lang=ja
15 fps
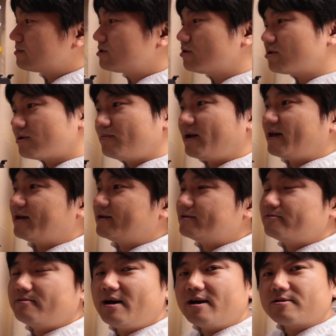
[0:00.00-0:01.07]
ちょっと前
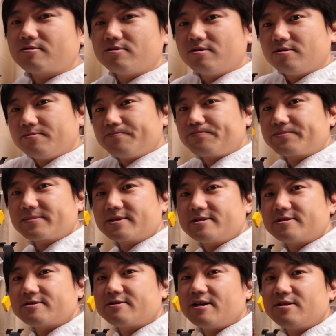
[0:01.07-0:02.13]
はこの
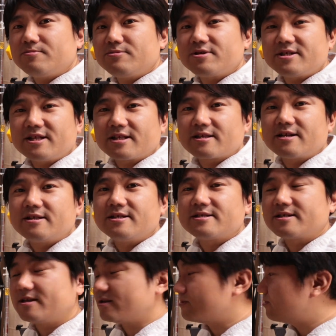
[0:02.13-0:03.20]
机の向きだったんで
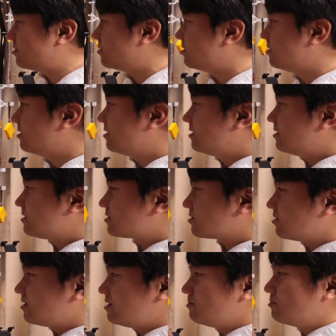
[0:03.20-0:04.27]
すけれども
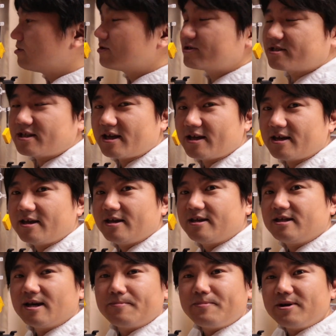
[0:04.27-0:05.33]
それに戻して
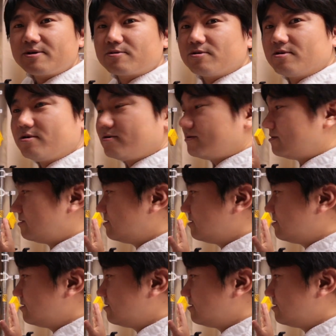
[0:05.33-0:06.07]
やっぱりこの